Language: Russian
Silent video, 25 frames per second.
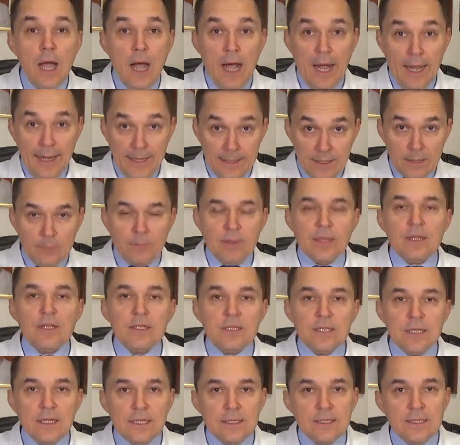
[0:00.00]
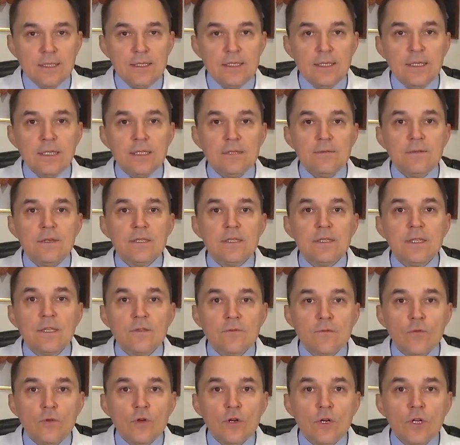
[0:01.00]
а это продолжается действие
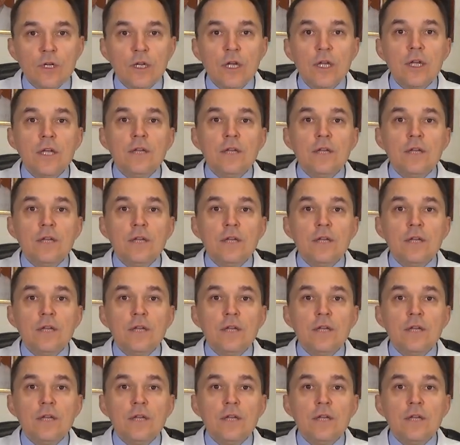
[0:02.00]
снотворных.